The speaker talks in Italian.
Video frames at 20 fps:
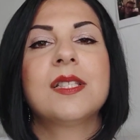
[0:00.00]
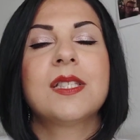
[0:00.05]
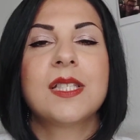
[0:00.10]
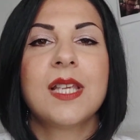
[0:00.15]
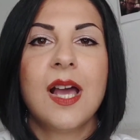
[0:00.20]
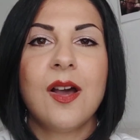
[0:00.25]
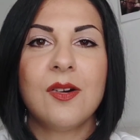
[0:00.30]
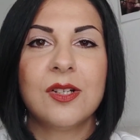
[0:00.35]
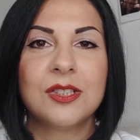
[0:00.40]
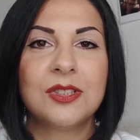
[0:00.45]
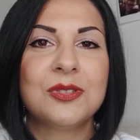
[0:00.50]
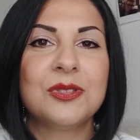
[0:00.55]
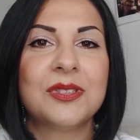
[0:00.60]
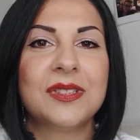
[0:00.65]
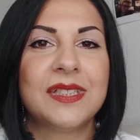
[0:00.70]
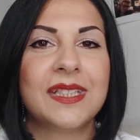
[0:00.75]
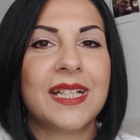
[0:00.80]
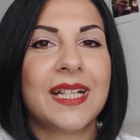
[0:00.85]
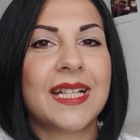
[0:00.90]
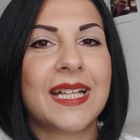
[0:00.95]
Ciao a
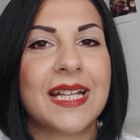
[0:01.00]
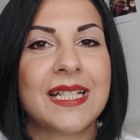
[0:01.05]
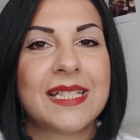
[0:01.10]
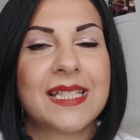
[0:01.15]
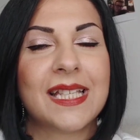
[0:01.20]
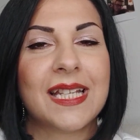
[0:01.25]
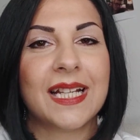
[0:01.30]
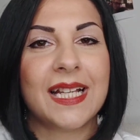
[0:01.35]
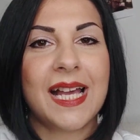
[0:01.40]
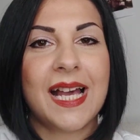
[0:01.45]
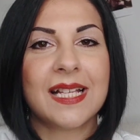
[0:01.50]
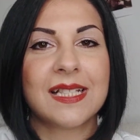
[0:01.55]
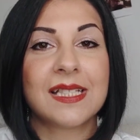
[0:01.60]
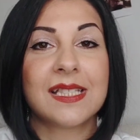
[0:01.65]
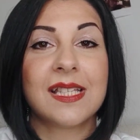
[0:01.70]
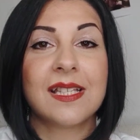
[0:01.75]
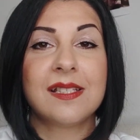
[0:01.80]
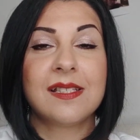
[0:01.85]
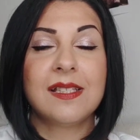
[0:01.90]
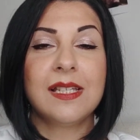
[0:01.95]
tutti ragazzi e ragazze,